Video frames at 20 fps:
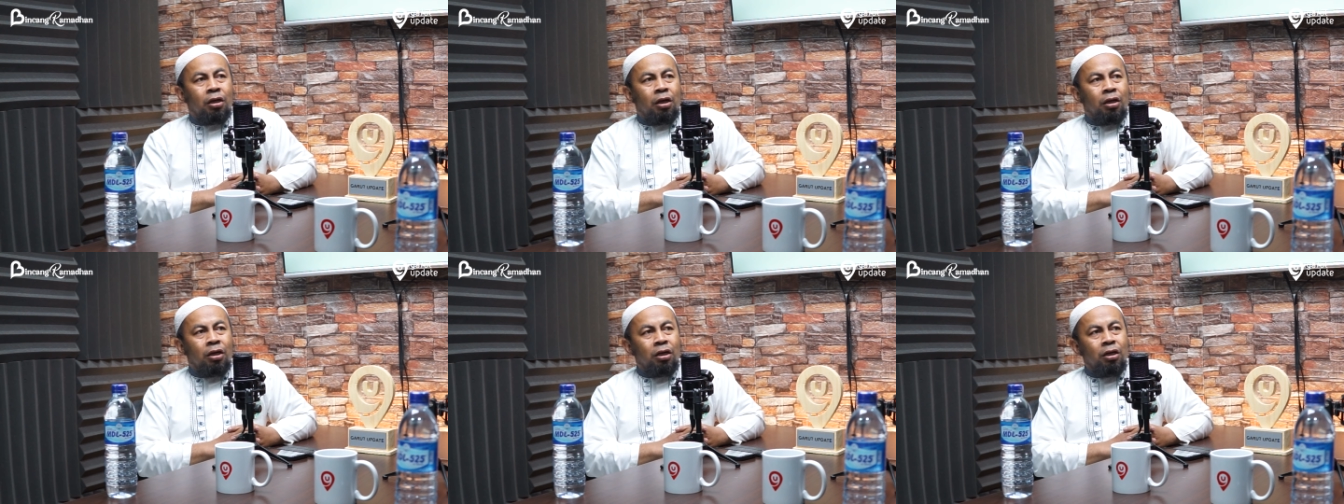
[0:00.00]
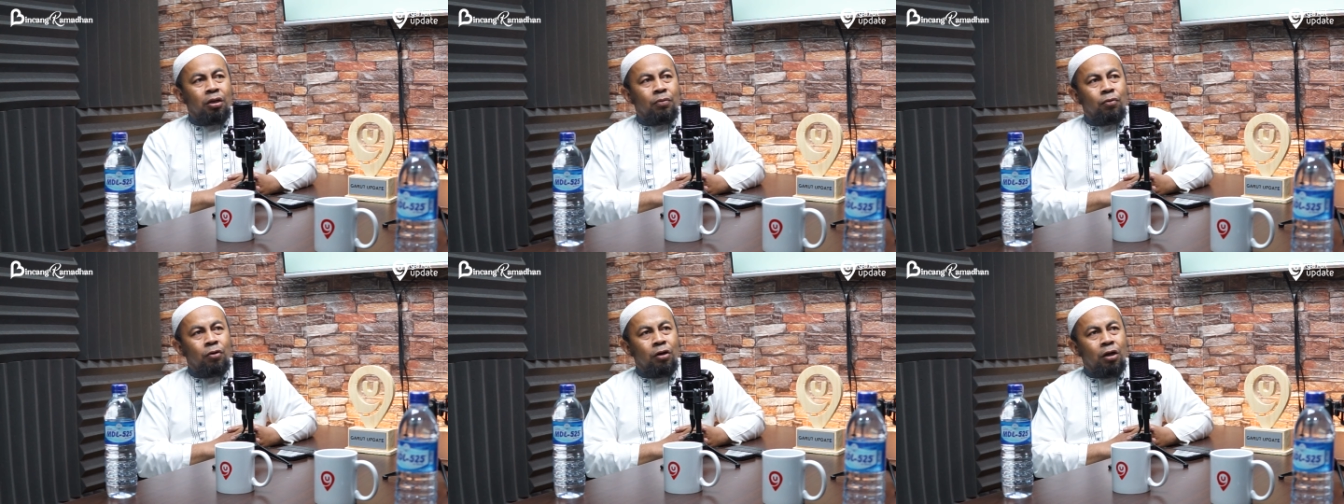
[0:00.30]

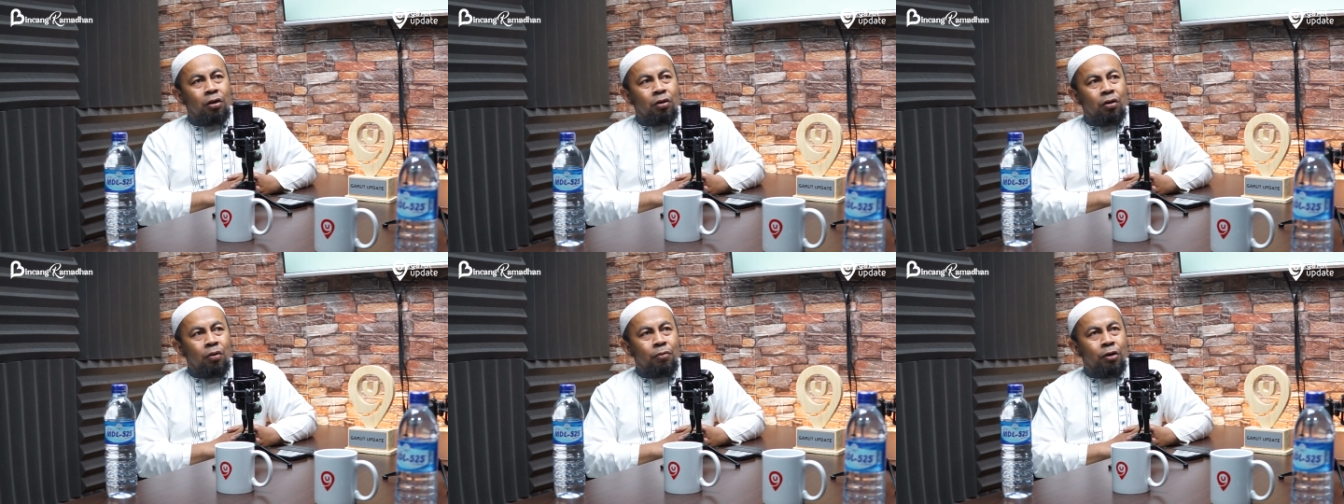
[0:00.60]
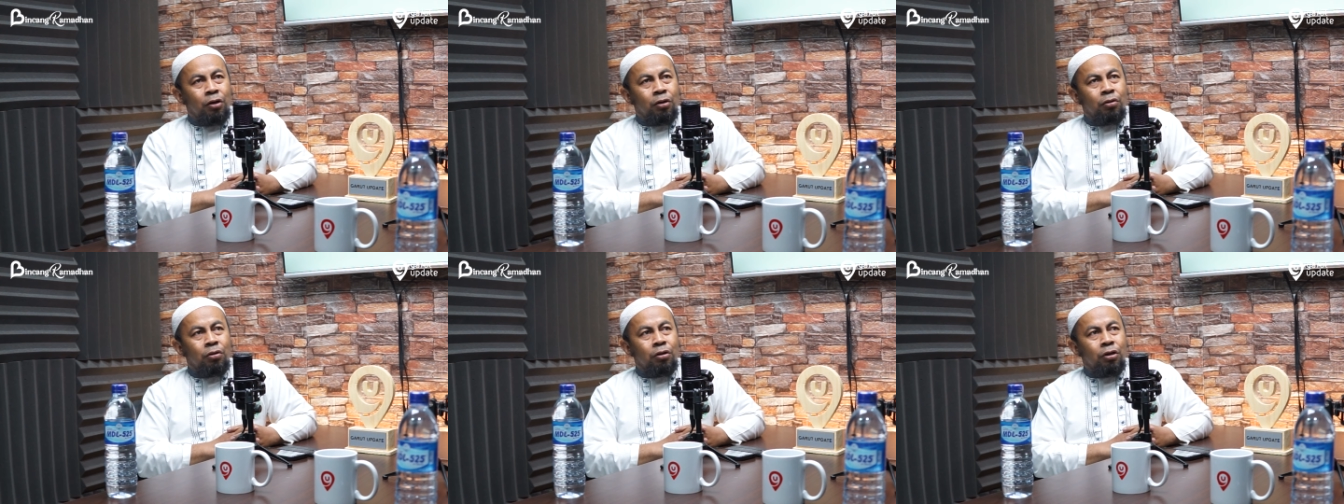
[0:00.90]
karena di bulan
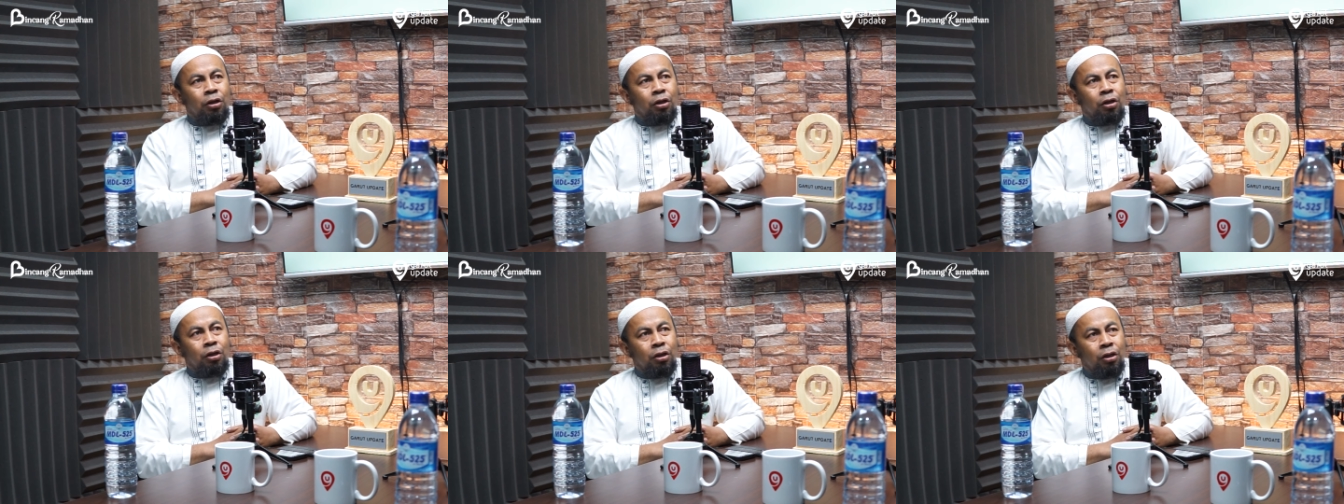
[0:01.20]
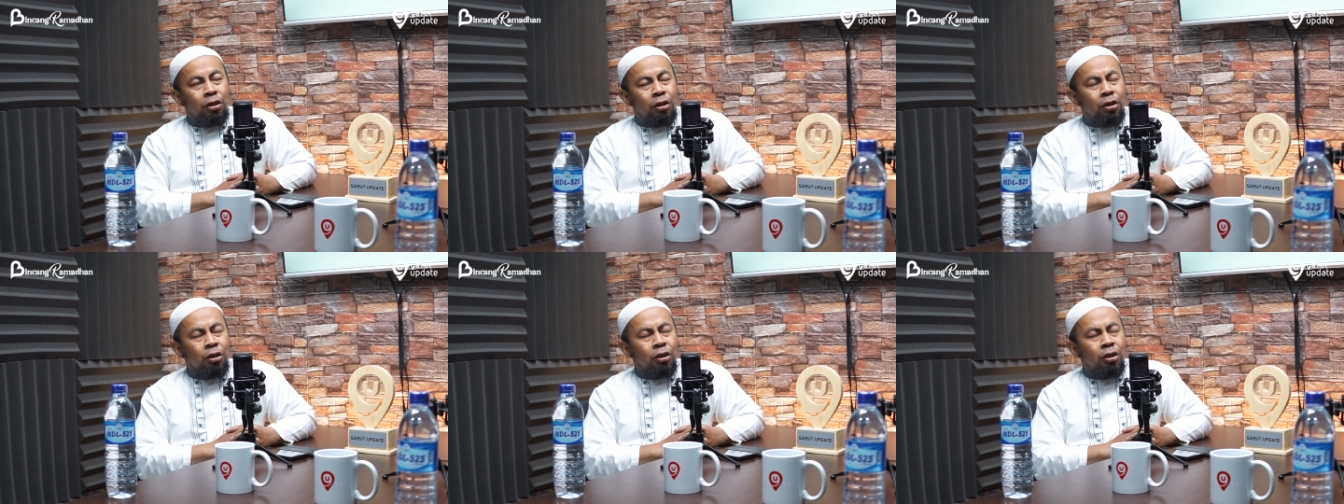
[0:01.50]
Ramadan
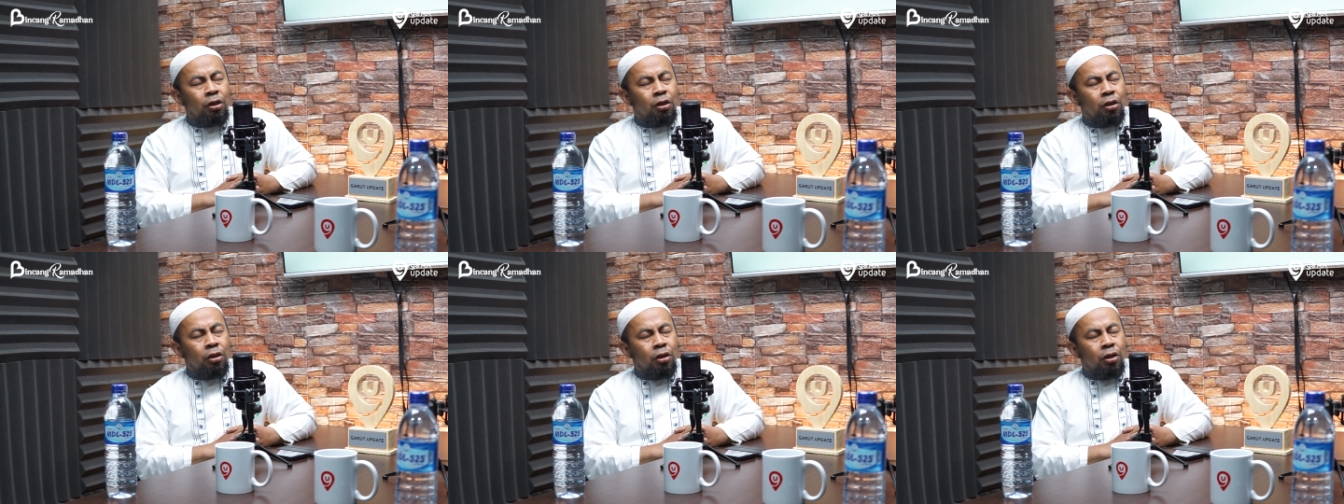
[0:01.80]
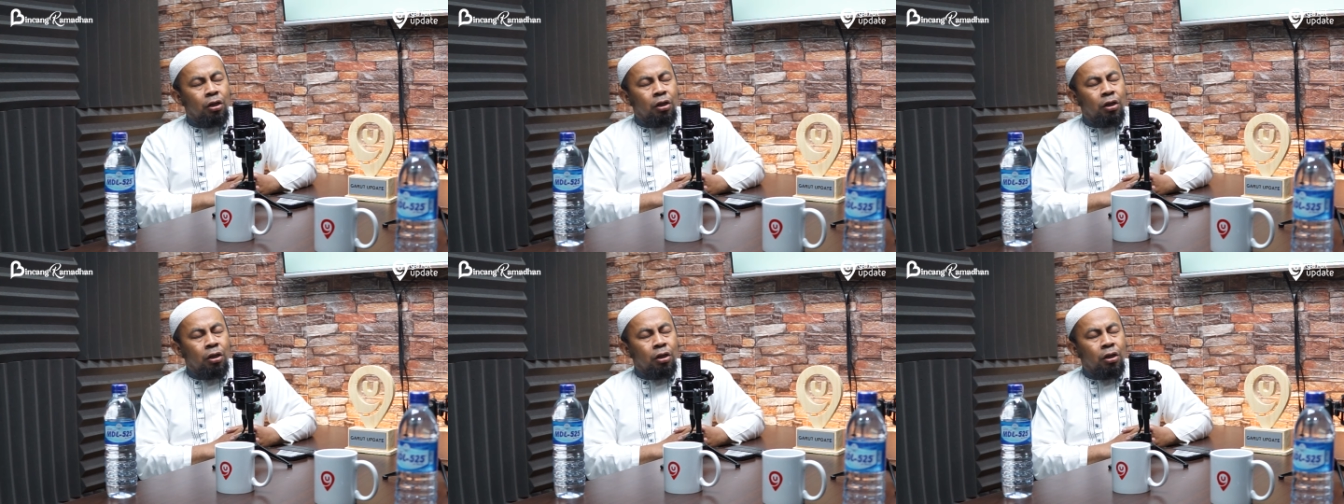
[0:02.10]
ini